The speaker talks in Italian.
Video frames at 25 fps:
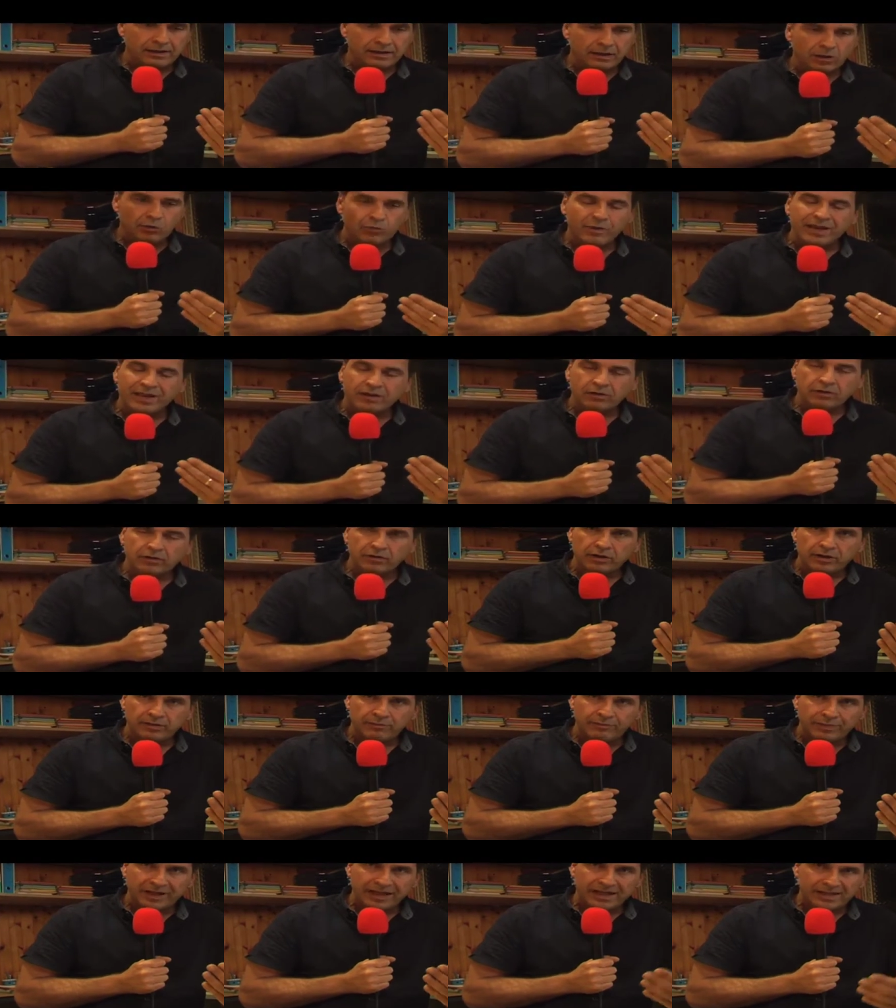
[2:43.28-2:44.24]
l'aumento
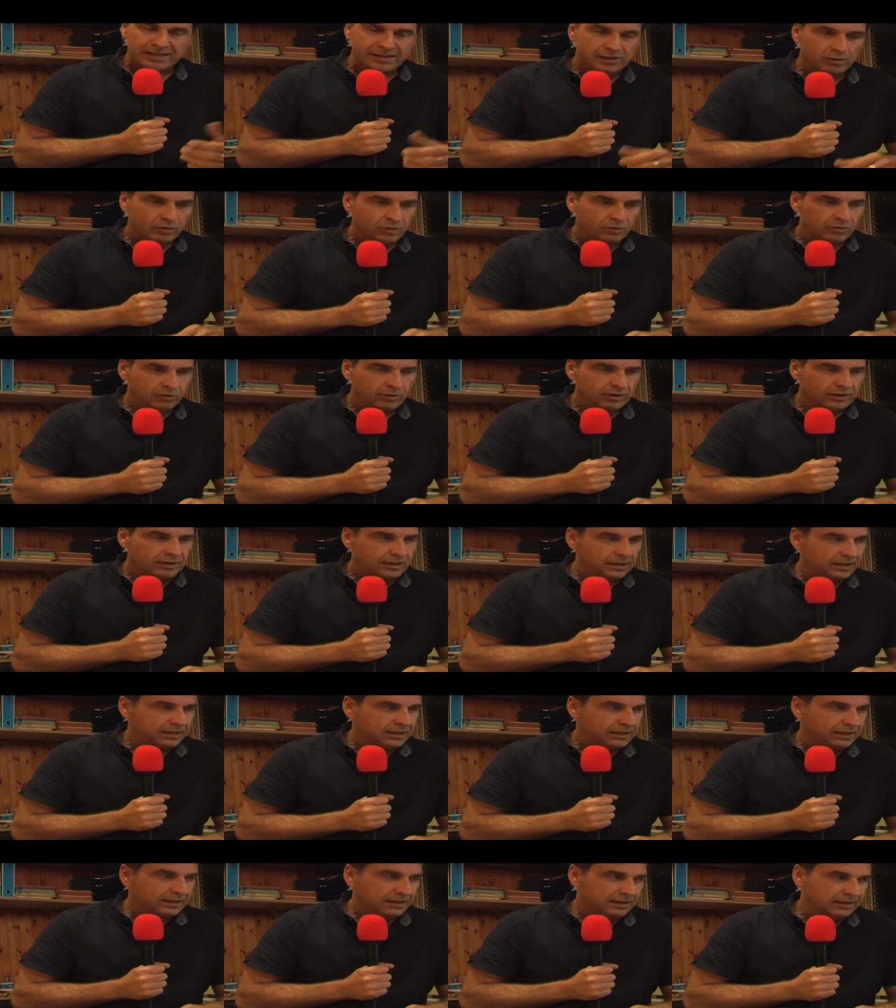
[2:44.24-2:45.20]
del prezzo
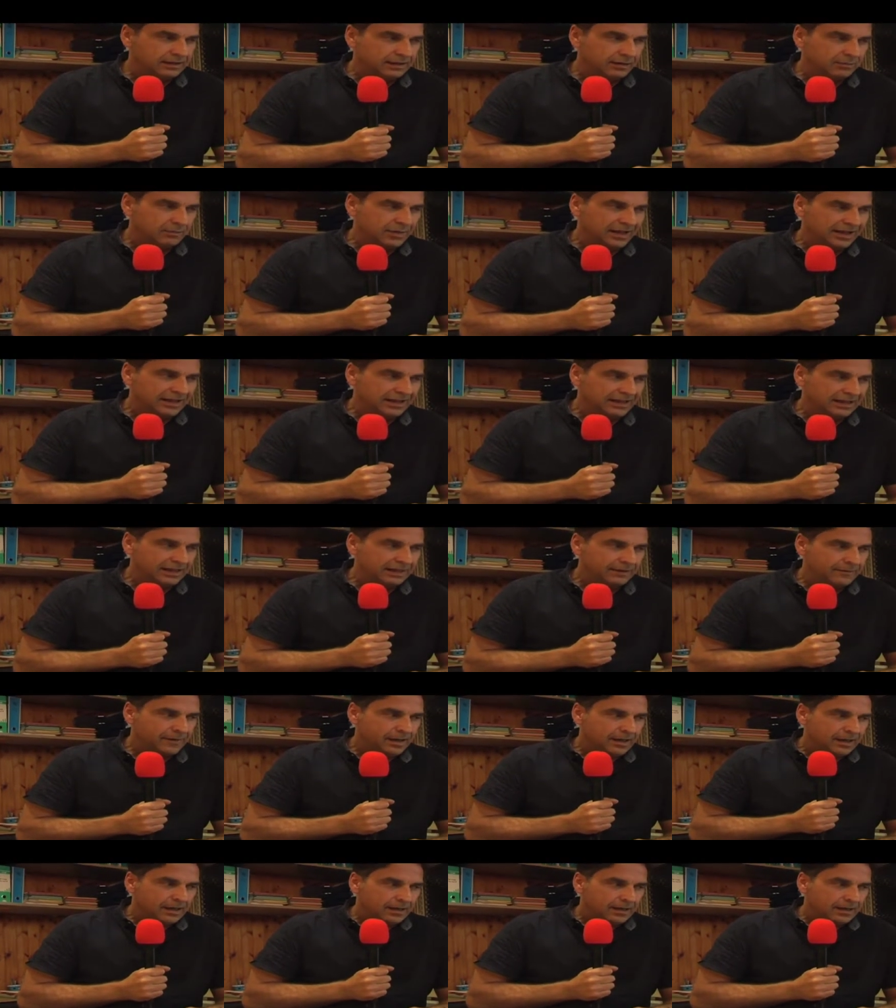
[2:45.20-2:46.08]
del, del barile barile.